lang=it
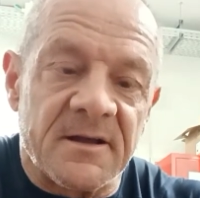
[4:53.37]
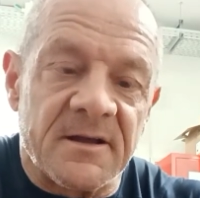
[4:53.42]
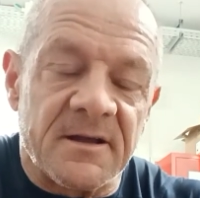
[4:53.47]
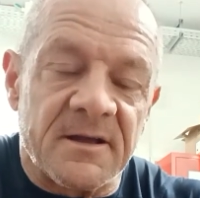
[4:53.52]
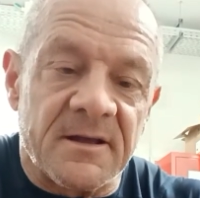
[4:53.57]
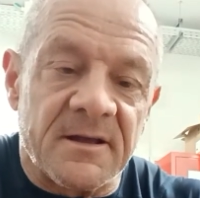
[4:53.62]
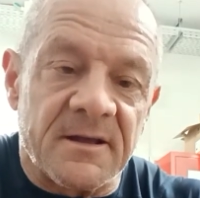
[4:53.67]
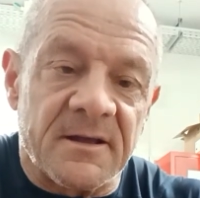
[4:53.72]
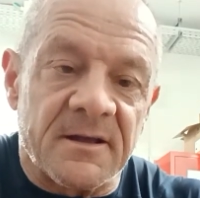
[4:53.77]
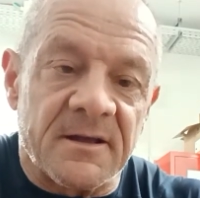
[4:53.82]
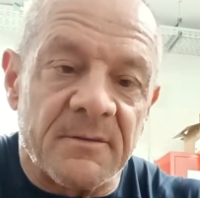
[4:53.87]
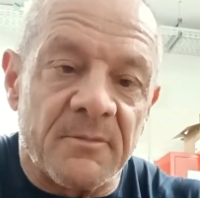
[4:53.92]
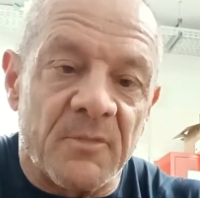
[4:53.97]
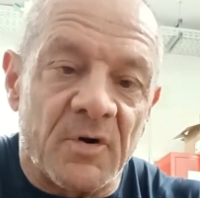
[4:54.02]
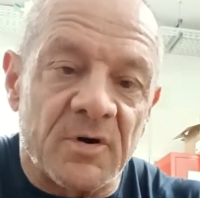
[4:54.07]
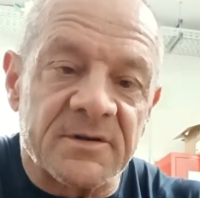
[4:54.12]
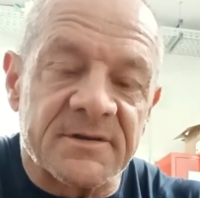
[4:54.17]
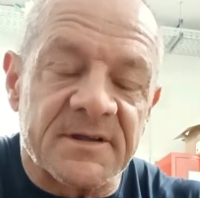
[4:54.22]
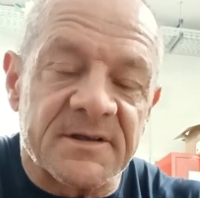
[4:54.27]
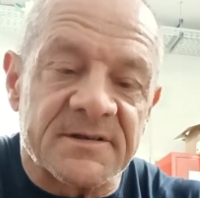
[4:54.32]
e, e,
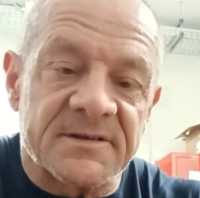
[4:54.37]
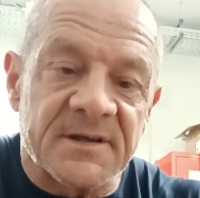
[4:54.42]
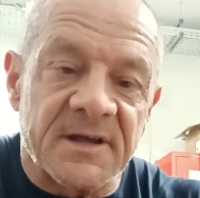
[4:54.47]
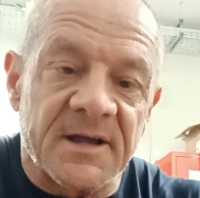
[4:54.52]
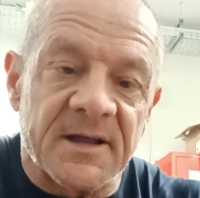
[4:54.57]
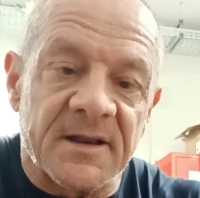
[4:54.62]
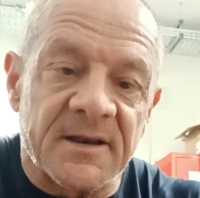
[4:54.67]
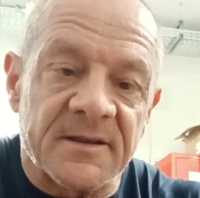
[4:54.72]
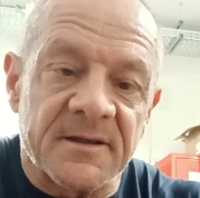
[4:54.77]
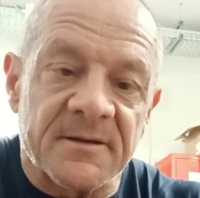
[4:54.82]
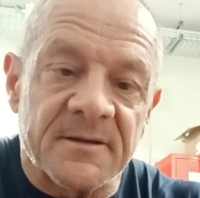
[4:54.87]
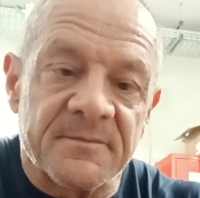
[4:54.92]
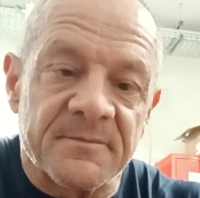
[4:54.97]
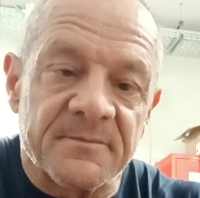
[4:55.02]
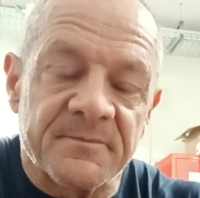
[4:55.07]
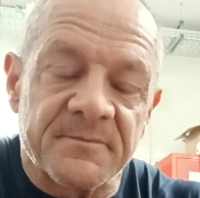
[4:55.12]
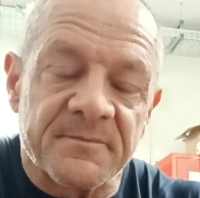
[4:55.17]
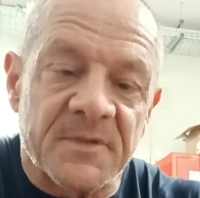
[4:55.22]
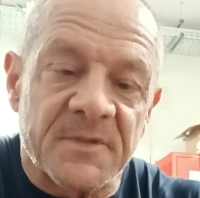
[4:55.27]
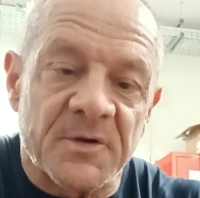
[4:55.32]
molte serie.
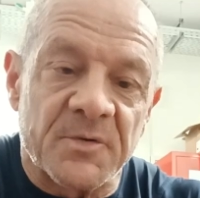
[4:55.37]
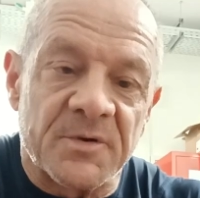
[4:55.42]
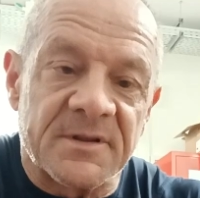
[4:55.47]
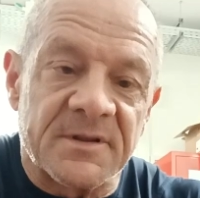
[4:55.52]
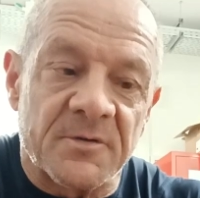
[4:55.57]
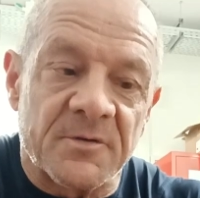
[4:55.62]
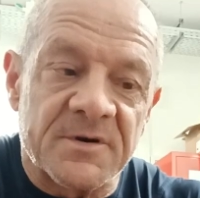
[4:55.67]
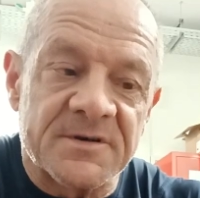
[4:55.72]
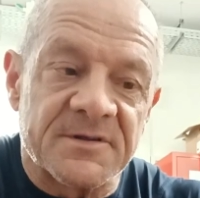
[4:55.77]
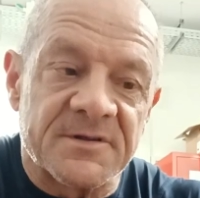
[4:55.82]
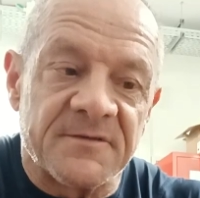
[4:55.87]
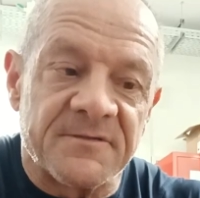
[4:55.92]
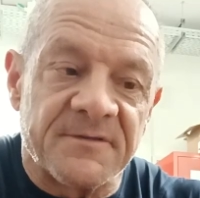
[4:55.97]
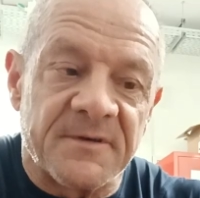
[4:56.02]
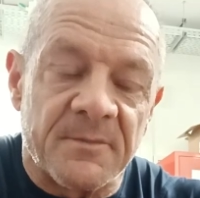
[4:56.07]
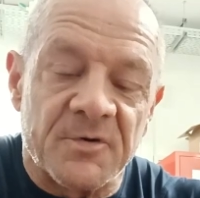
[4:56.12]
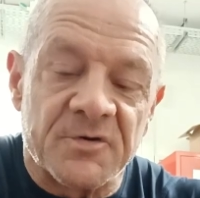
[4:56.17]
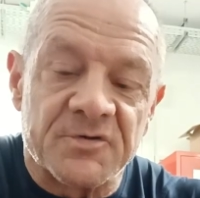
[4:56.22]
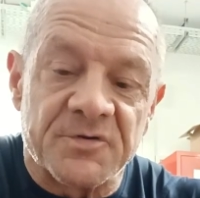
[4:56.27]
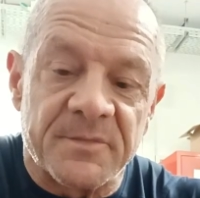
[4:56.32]
Quindi questo è il
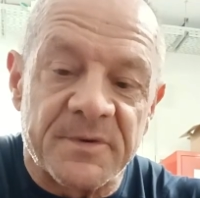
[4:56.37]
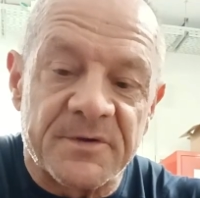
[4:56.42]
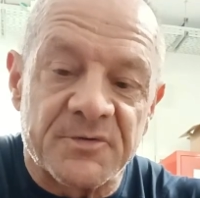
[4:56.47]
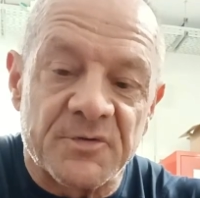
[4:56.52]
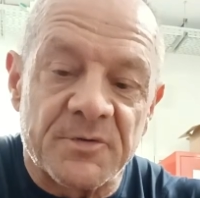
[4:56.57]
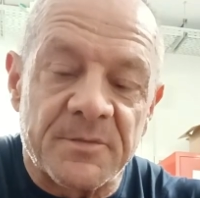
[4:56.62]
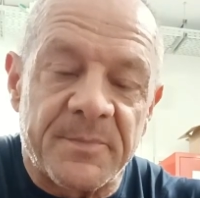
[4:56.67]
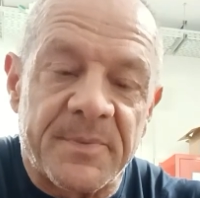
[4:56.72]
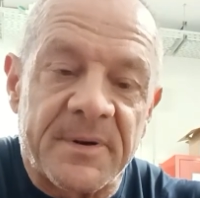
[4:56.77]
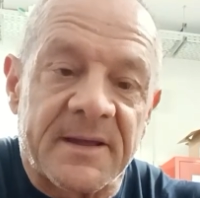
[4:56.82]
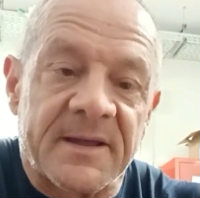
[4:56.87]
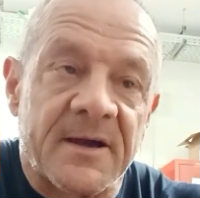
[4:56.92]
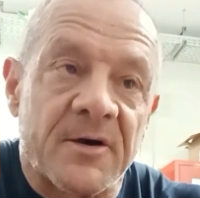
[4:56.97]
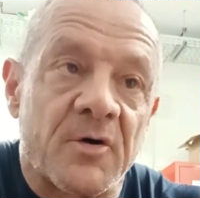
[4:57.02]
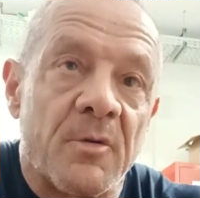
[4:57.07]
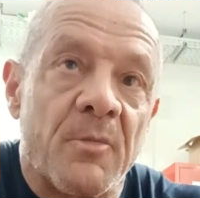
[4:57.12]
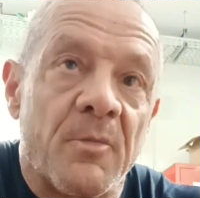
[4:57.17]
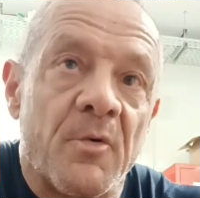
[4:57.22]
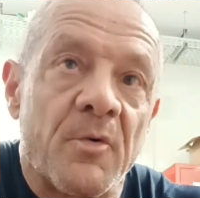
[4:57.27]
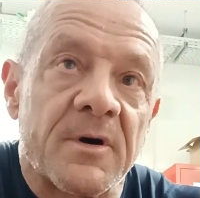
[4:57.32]
famoso metodo perché
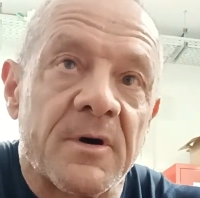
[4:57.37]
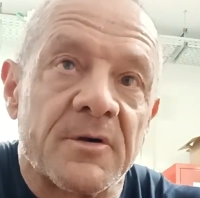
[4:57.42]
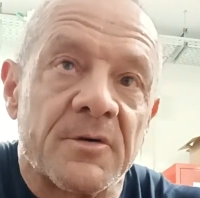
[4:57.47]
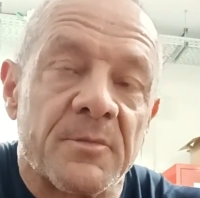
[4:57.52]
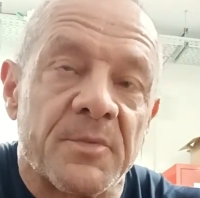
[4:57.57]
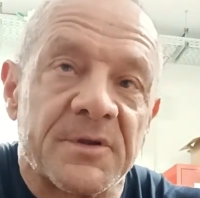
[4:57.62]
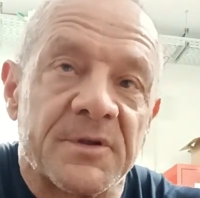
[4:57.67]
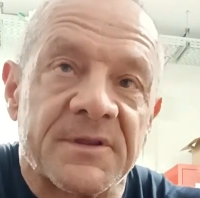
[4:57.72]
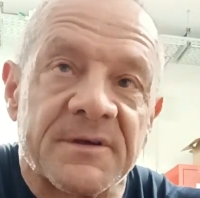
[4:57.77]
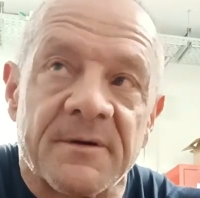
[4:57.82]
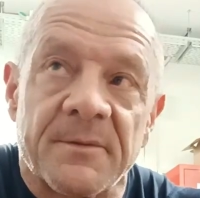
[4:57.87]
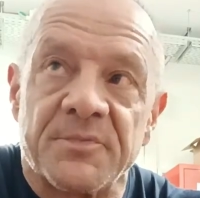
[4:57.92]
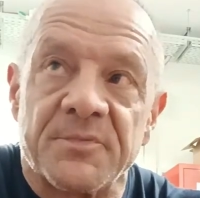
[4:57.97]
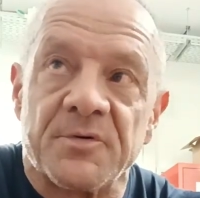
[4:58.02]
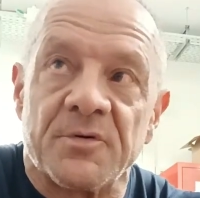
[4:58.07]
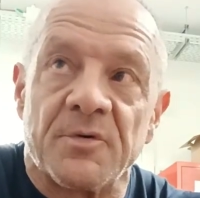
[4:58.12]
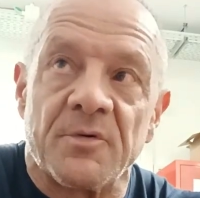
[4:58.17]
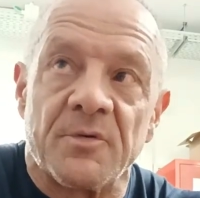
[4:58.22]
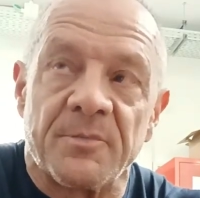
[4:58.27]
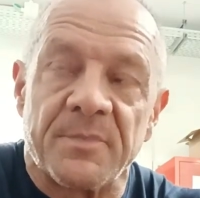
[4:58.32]
comunque non poteva
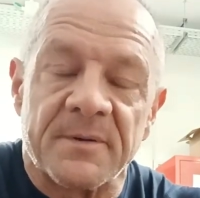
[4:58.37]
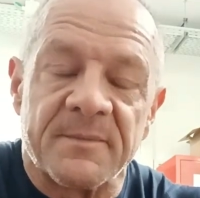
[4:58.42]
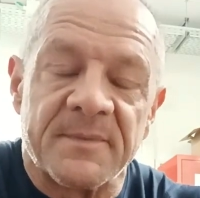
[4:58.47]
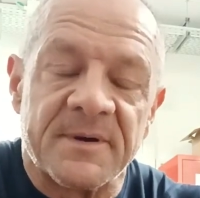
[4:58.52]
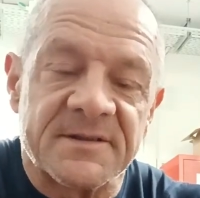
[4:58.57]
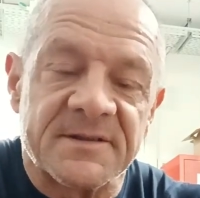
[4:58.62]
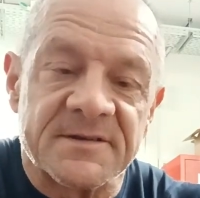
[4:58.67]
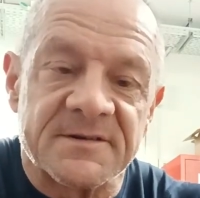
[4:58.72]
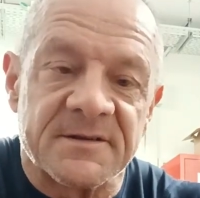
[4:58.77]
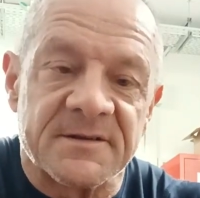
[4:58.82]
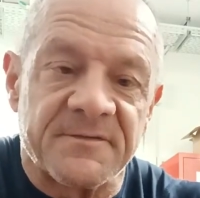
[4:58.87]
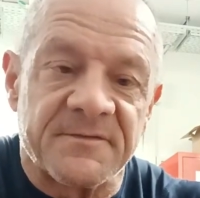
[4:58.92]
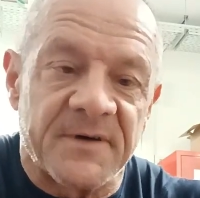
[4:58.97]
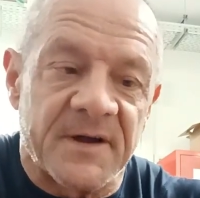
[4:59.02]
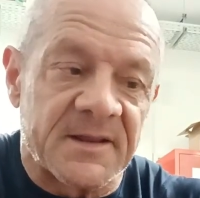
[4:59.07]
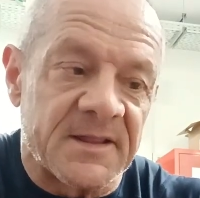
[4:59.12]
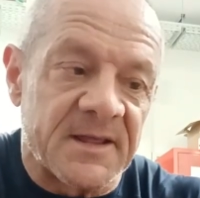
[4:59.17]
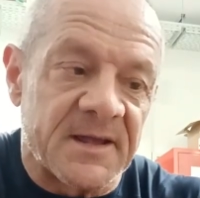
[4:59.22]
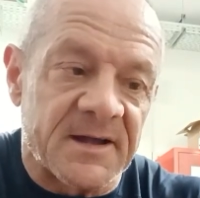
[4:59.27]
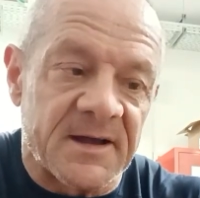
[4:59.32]
più permettersi di
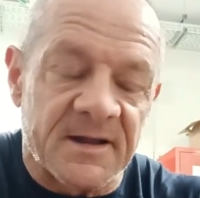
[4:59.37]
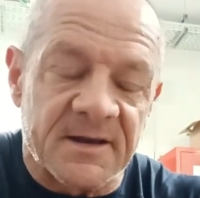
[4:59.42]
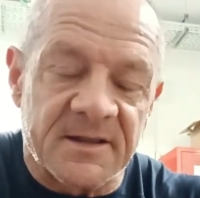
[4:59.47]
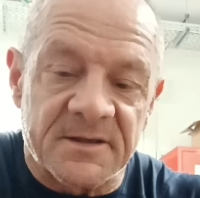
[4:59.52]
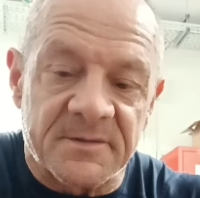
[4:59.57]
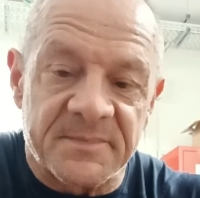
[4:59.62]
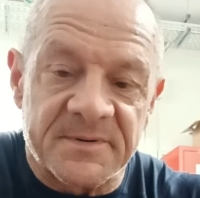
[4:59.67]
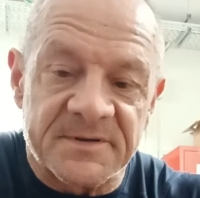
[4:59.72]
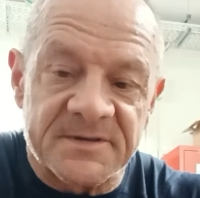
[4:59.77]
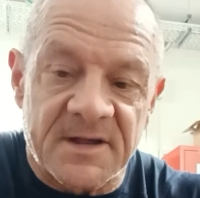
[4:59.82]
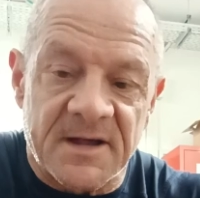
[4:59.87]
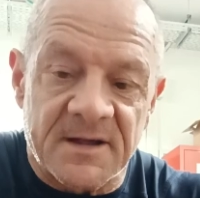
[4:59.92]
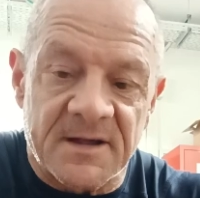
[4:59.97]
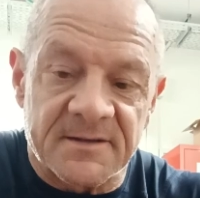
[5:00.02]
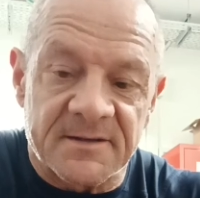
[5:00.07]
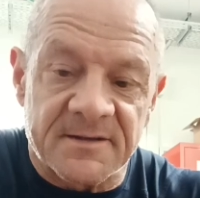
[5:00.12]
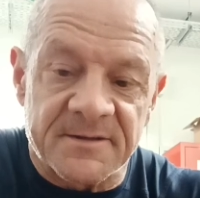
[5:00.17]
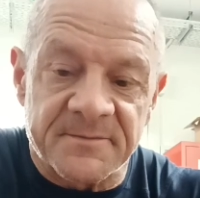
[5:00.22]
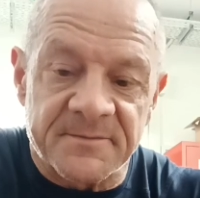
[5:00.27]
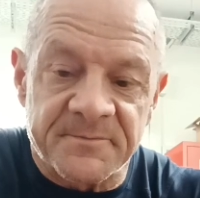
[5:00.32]
fare dei carichi
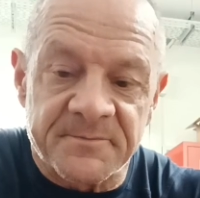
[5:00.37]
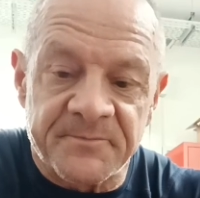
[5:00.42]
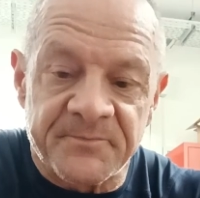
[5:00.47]
pesanti